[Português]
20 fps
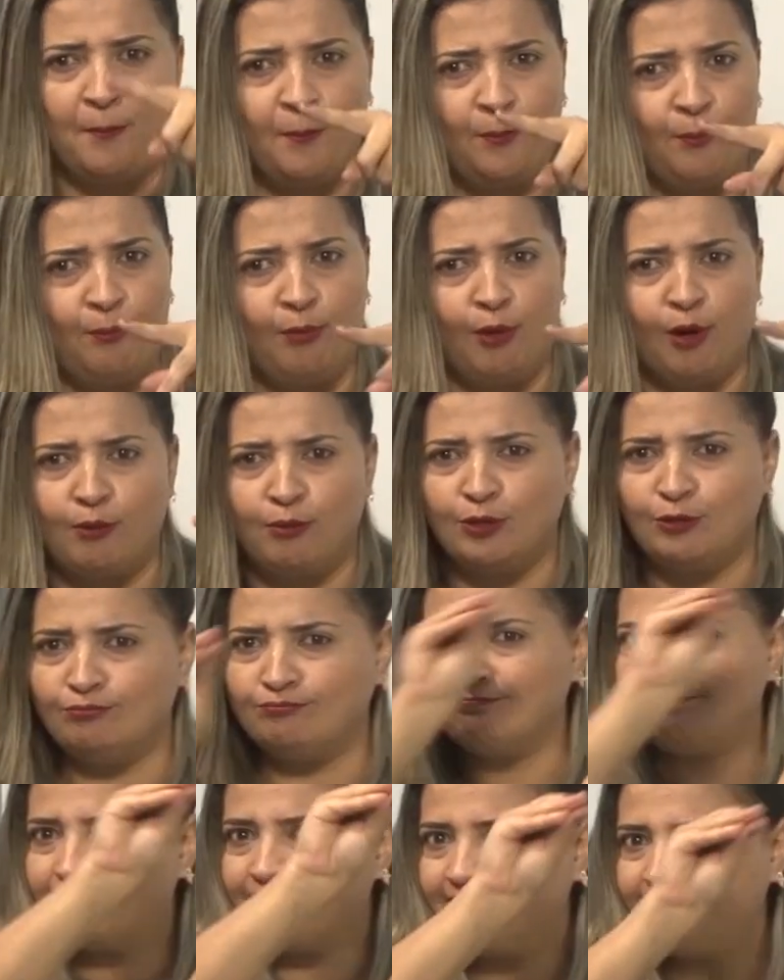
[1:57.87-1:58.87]
se não
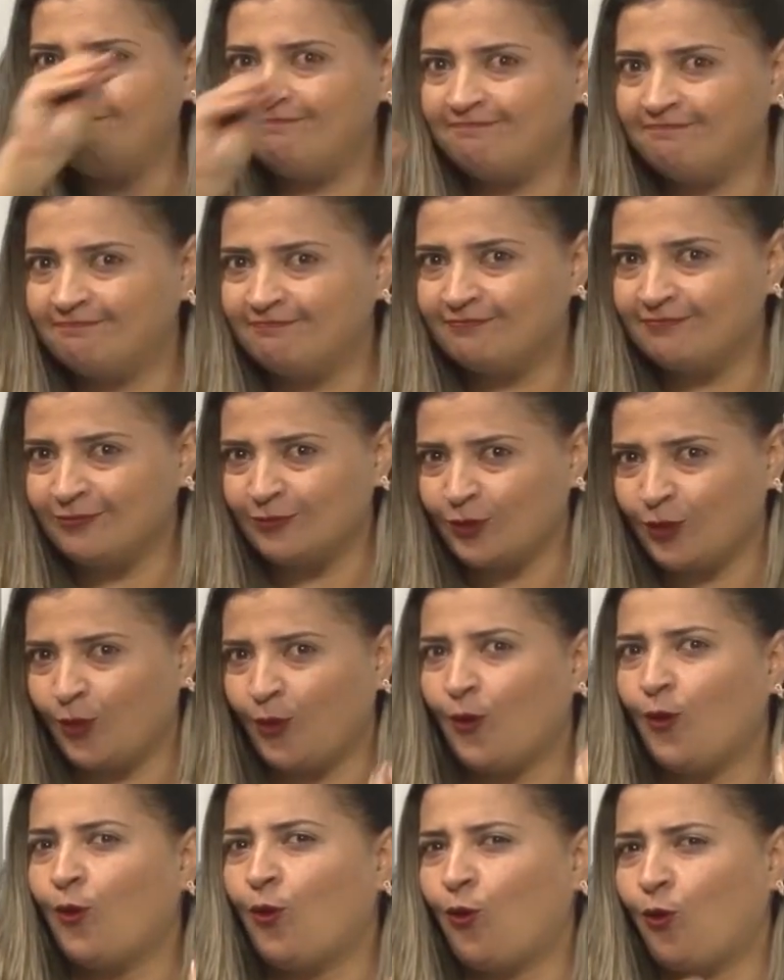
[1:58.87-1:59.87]
podem ser
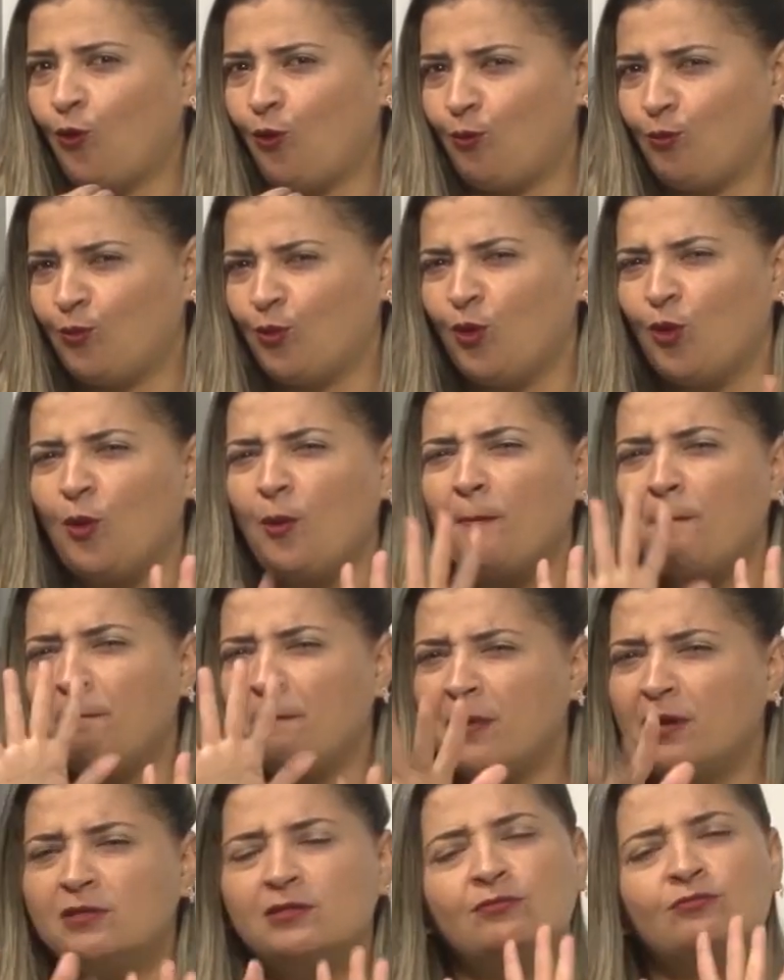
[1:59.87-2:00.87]
alteradas.
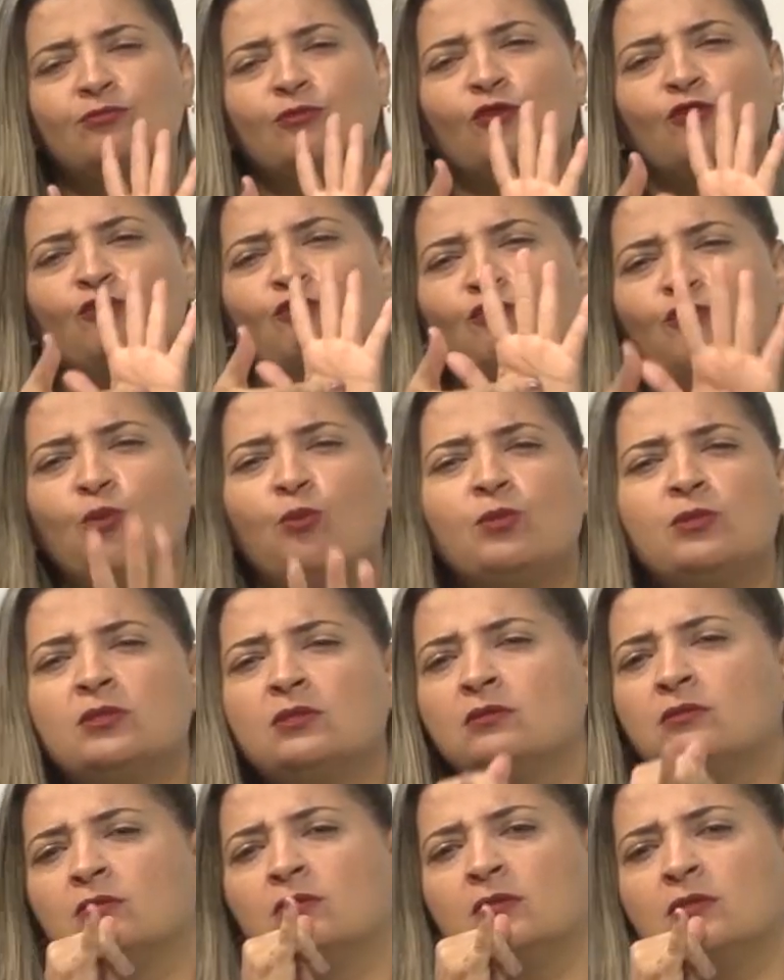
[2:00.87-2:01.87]
Como deve ser
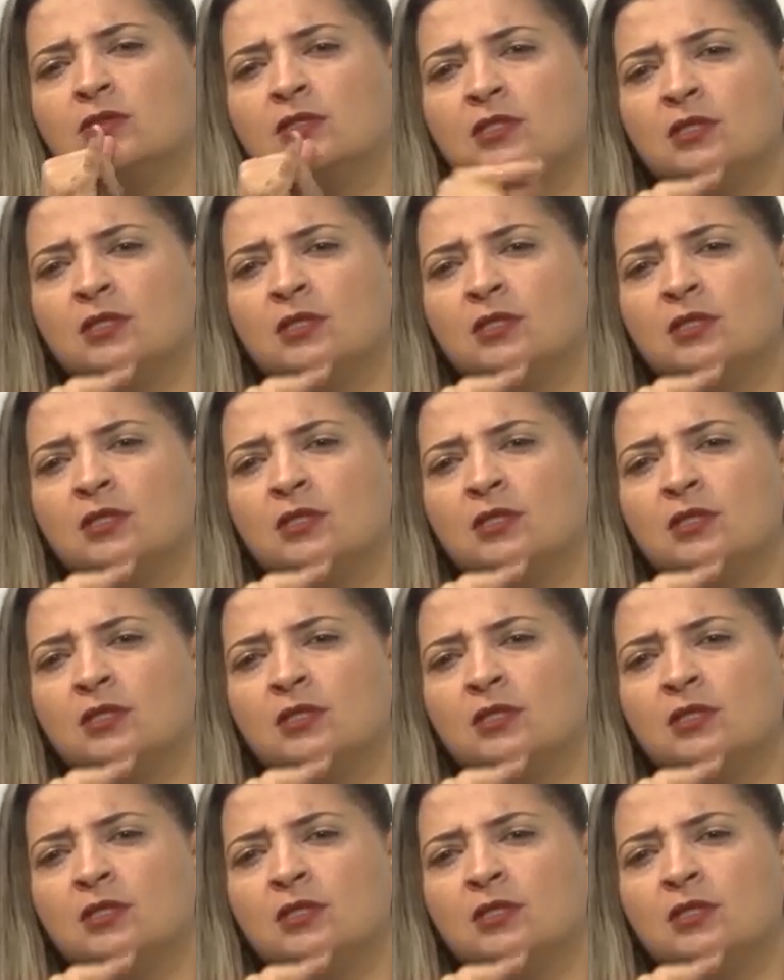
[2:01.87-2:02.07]
essa